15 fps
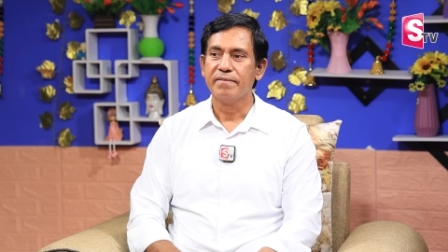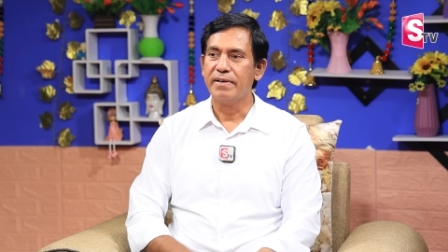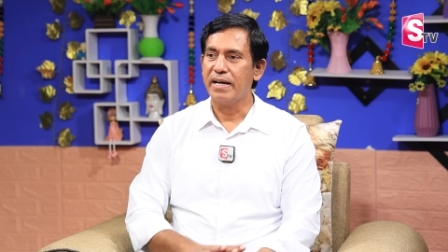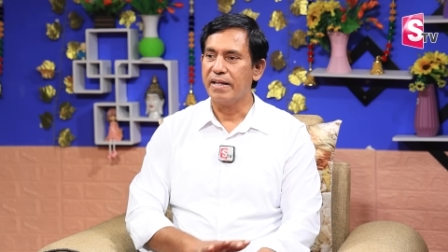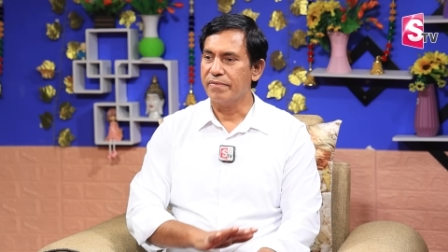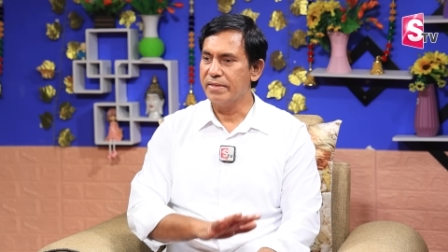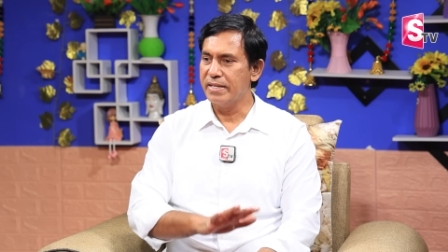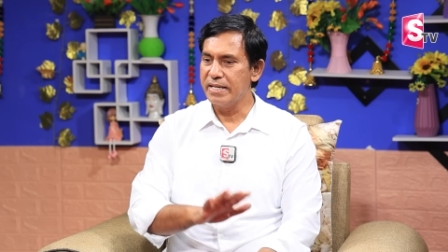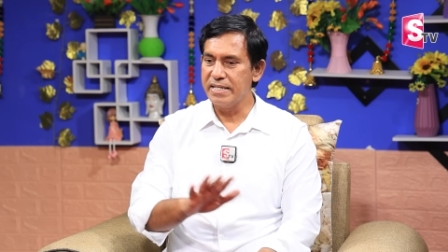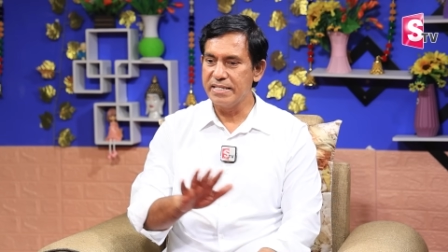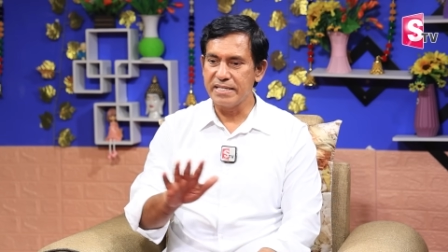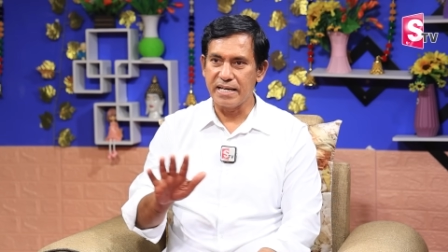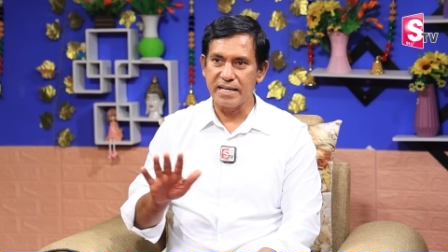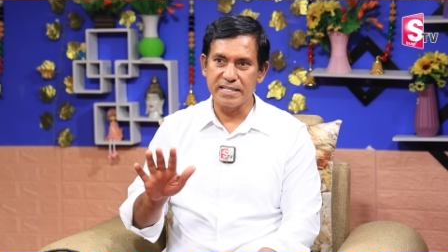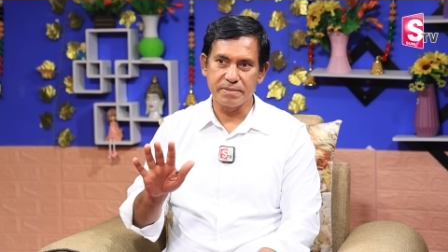వీళ్ళందరికీ
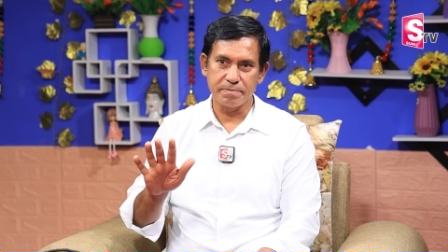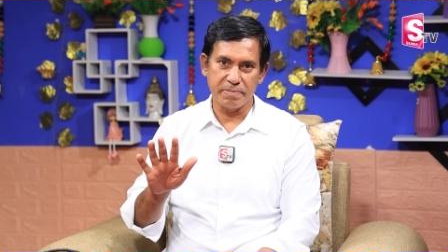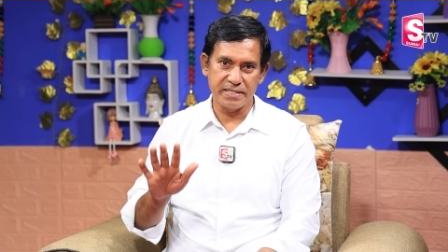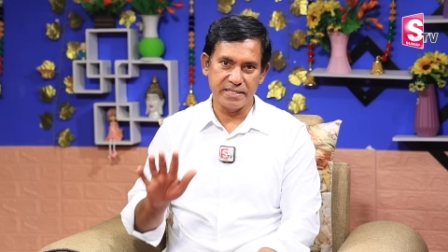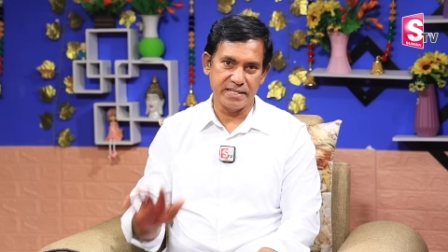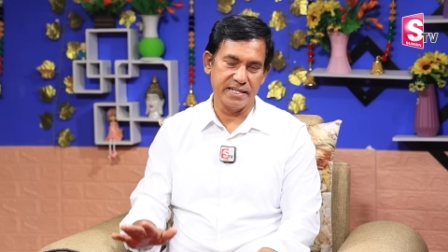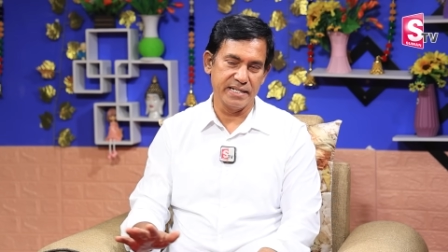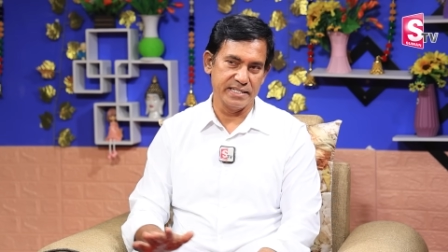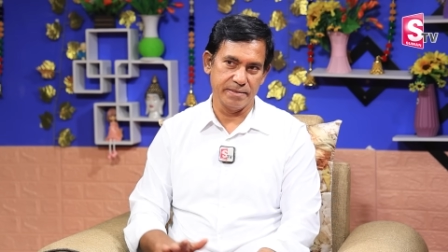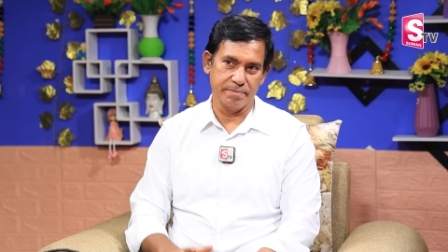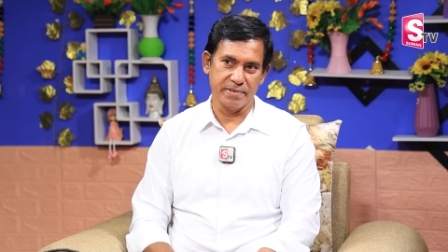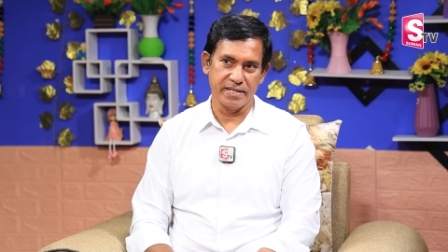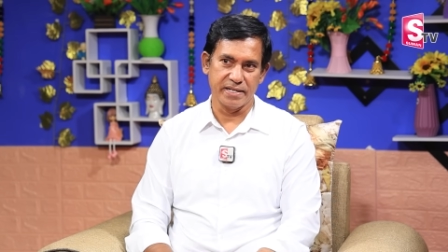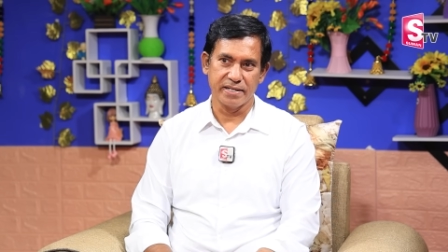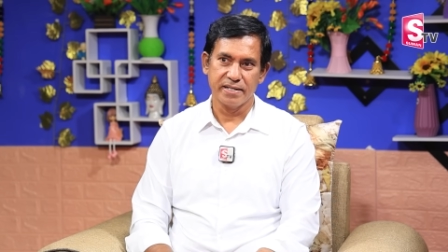చాలా స్పష్టంగా
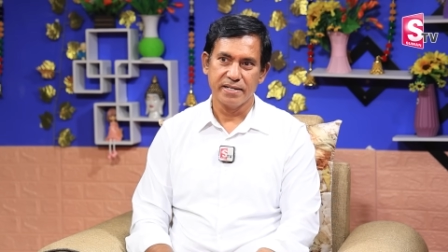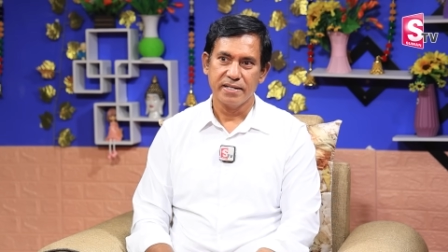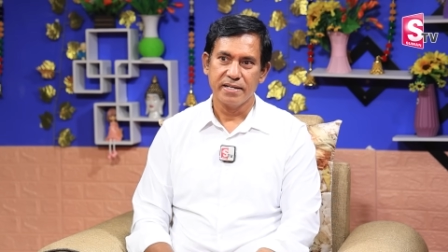చెప్పినాను